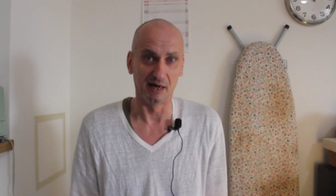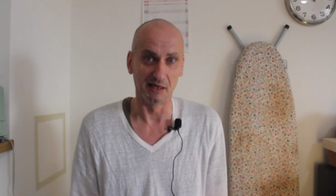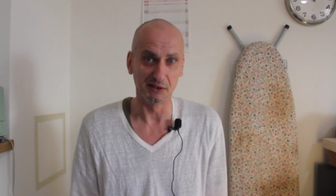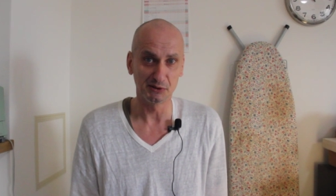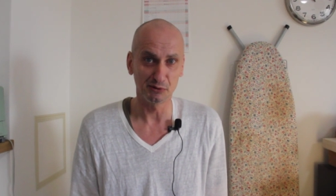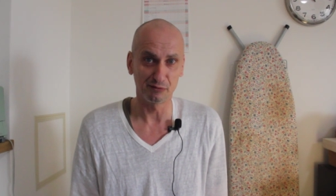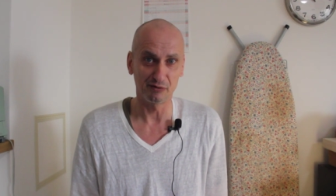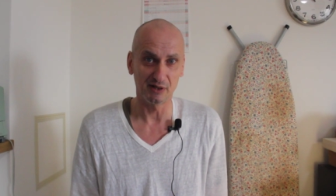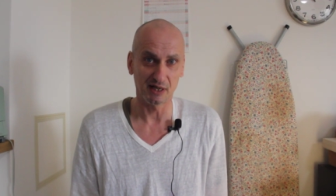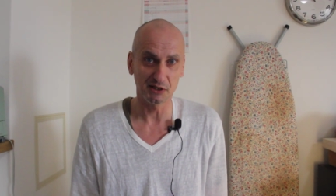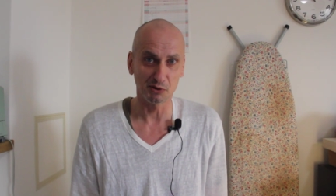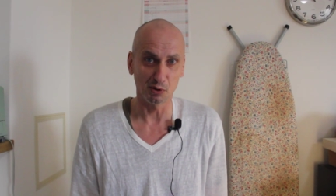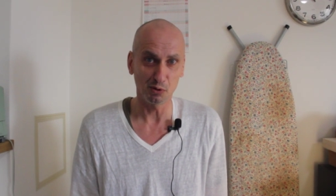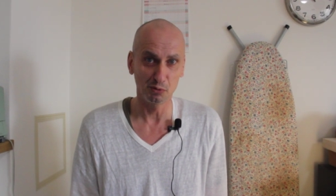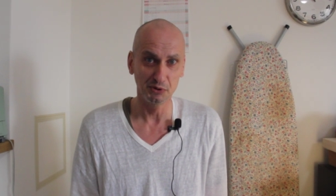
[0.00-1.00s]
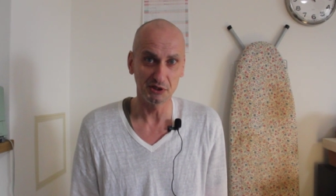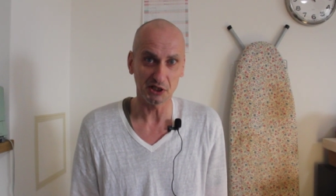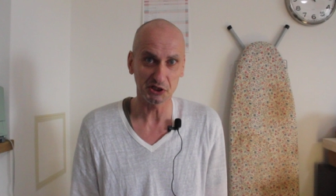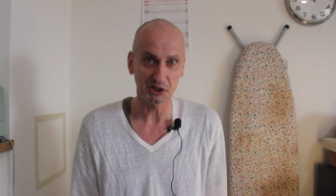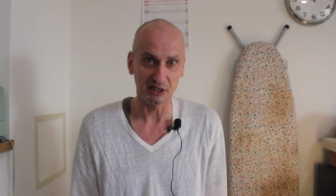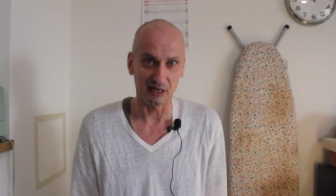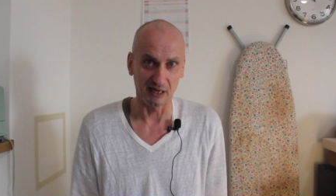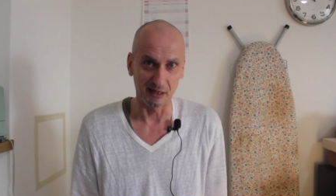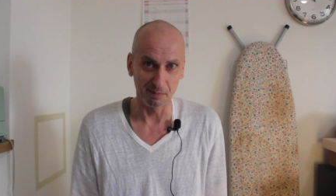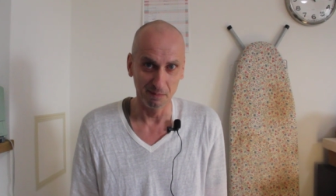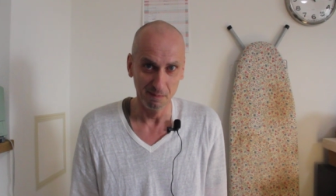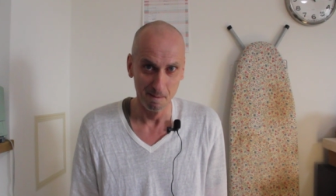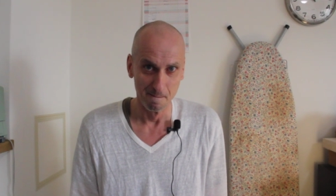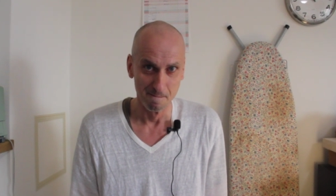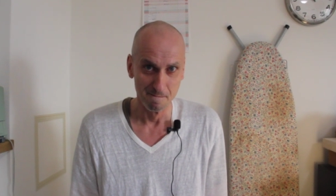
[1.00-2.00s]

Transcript: Also vielleicht doch unterschreiben.